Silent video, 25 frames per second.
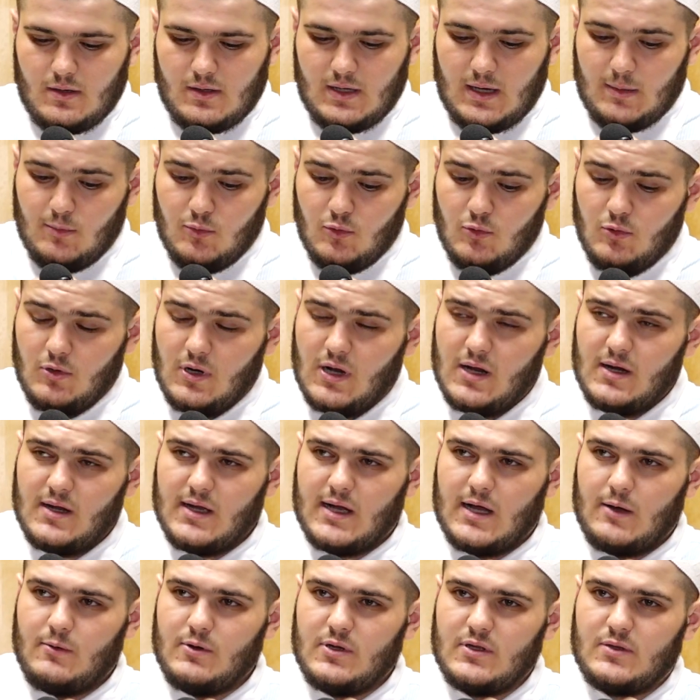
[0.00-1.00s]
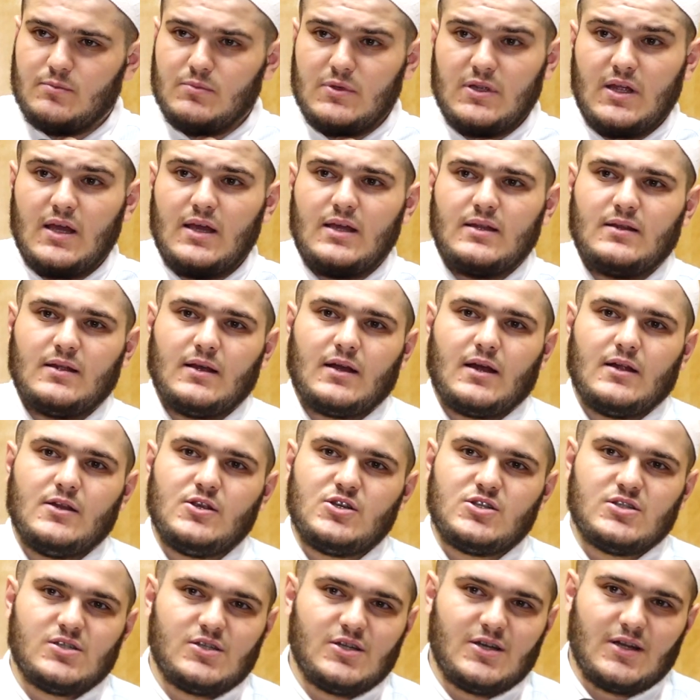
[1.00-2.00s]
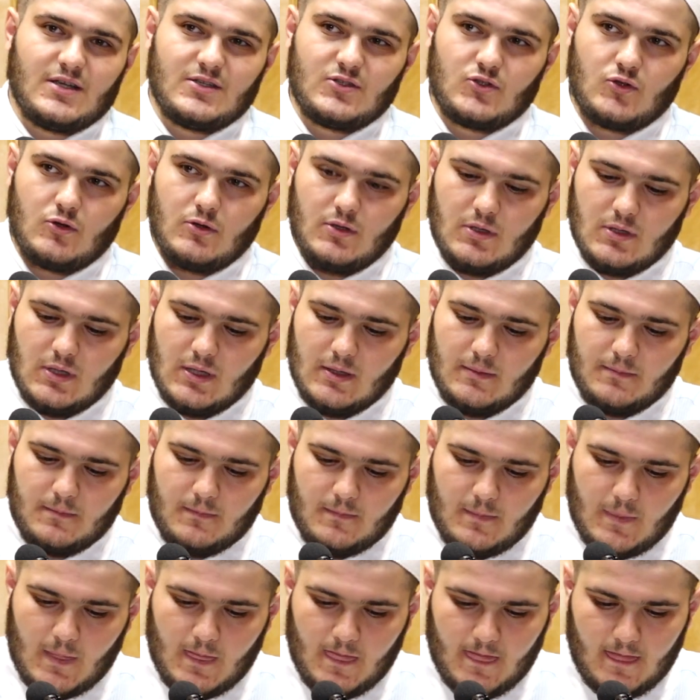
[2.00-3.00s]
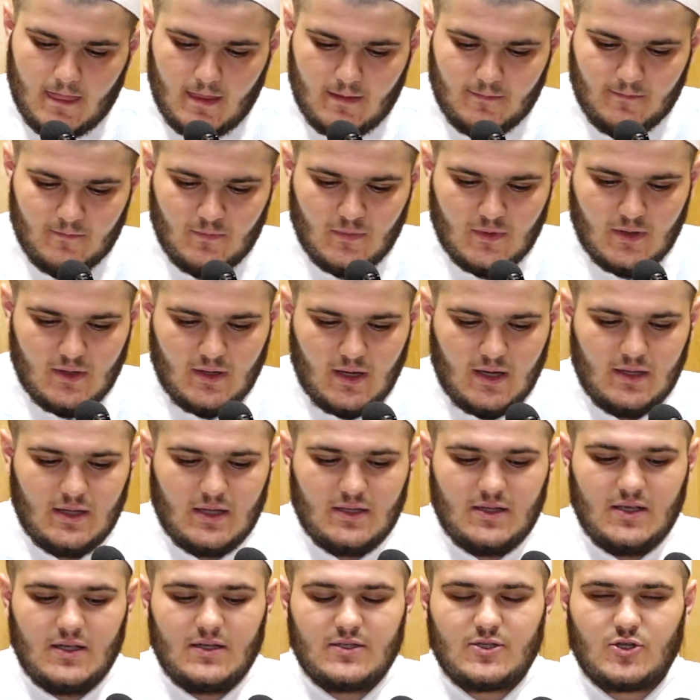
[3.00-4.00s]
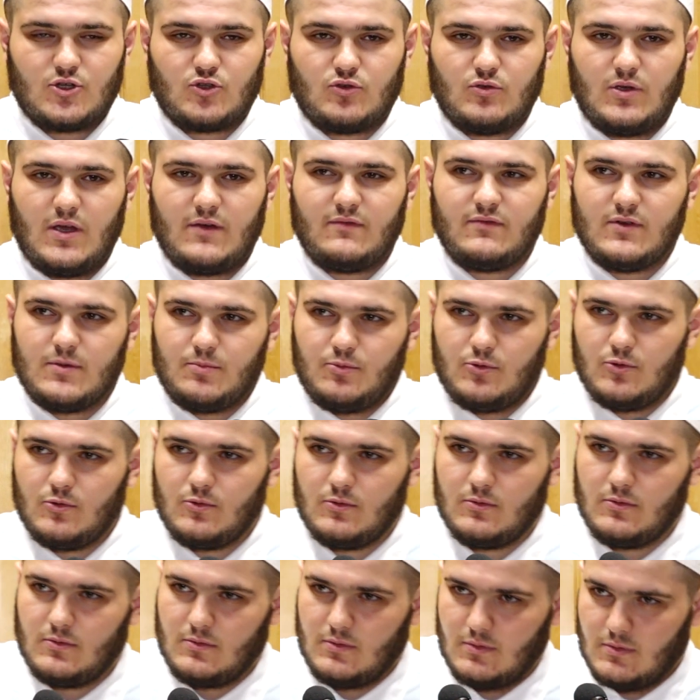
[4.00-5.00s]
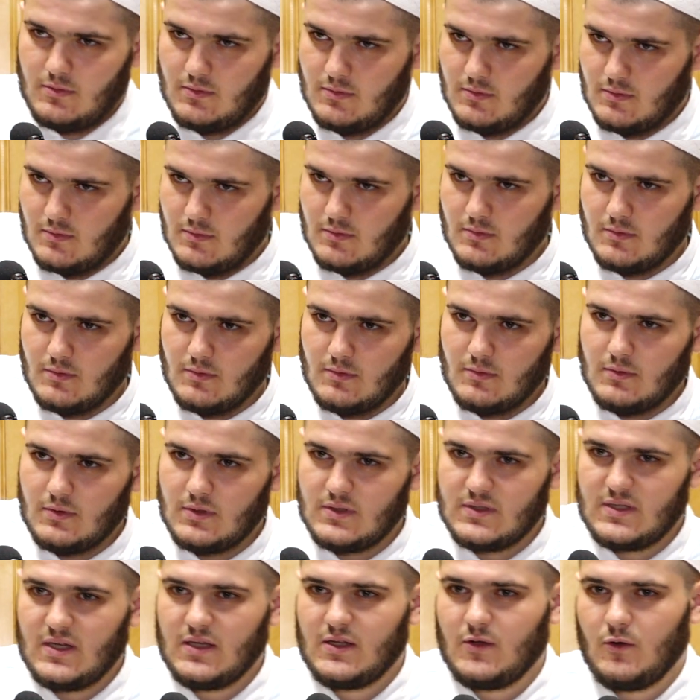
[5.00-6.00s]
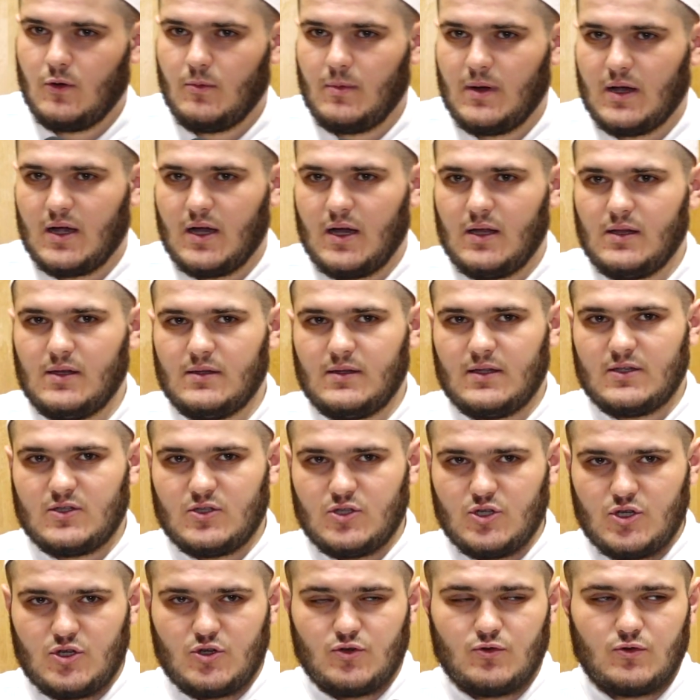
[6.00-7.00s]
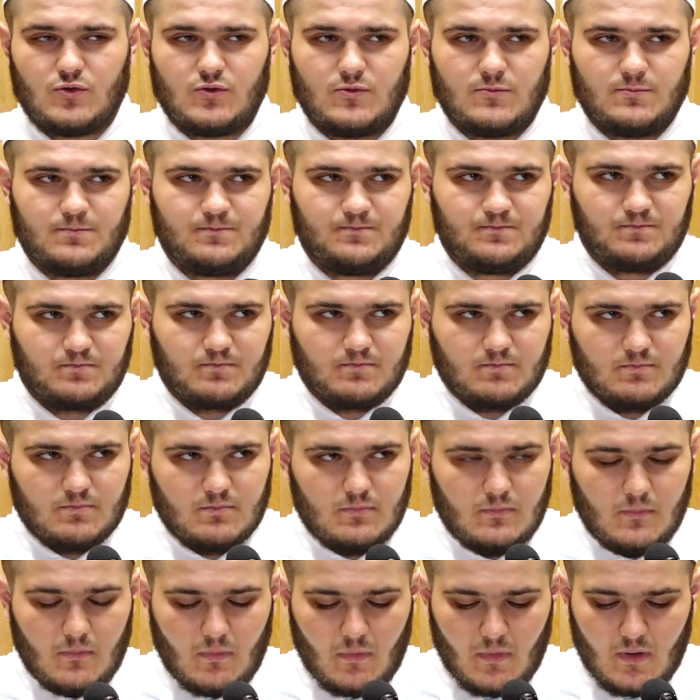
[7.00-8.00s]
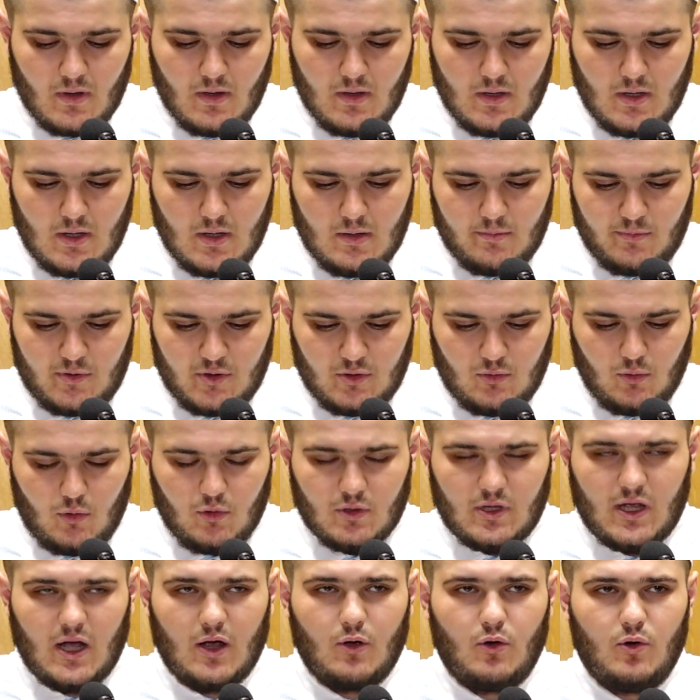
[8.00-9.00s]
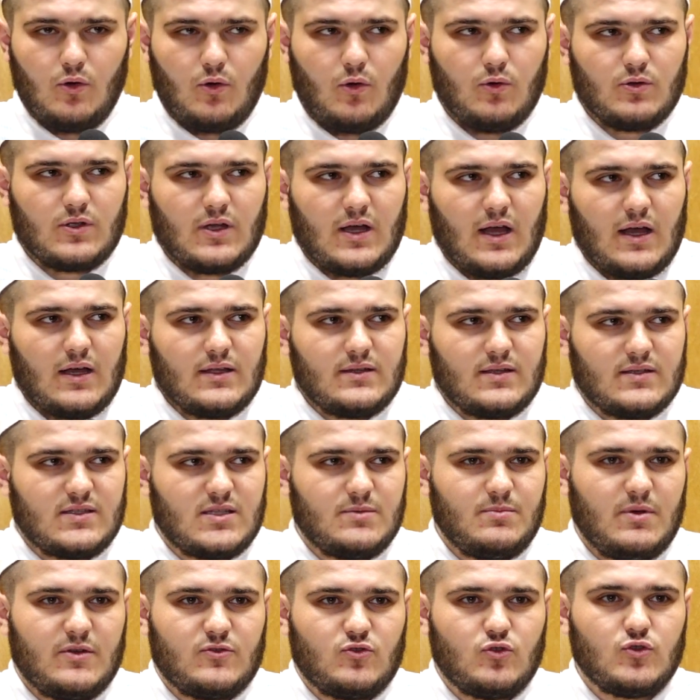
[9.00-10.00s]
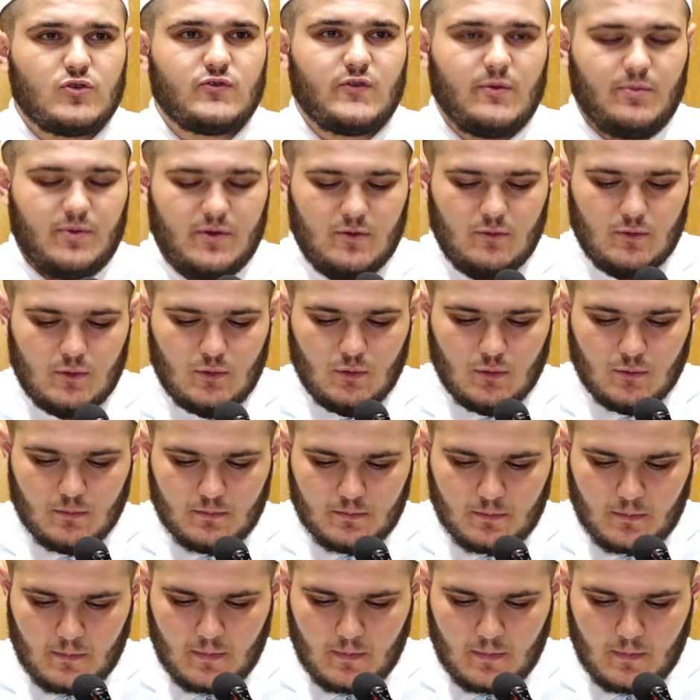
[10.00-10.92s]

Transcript: И Абу Хурайра говорит, меня это, конечно же, расстроило. Я надеялся, что я выпью из этого бокала, насыщусь, приду, хоть, какой, хоть как-то себя чувство приведу.